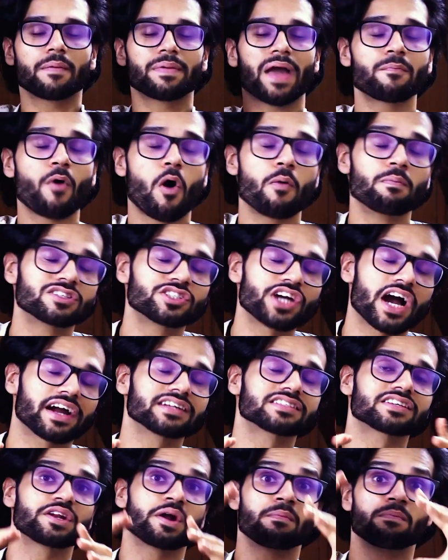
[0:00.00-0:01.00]
अब यार बॉम्बर
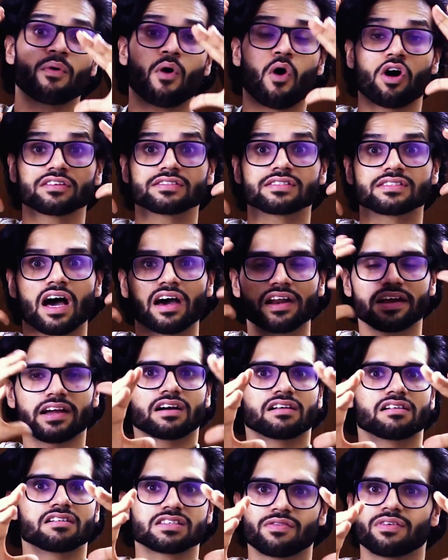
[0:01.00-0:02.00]
जैकेट से ना बहुत सारे
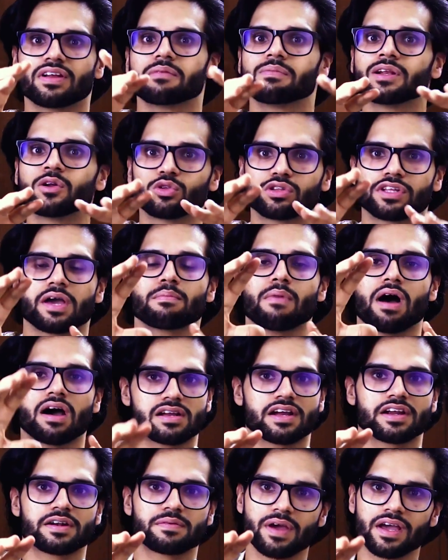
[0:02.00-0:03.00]
कलर्स अवेलेबल होते हैं
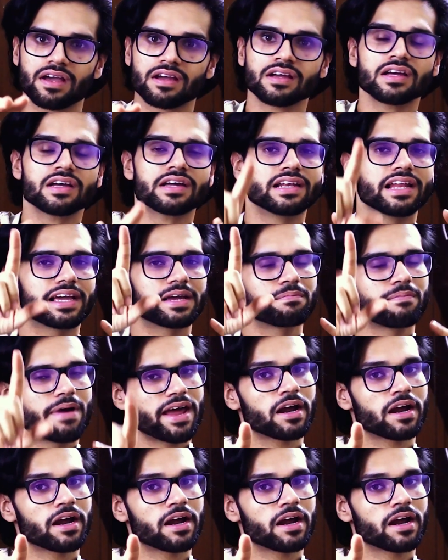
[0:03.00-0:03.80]
मार्केट में लेकिन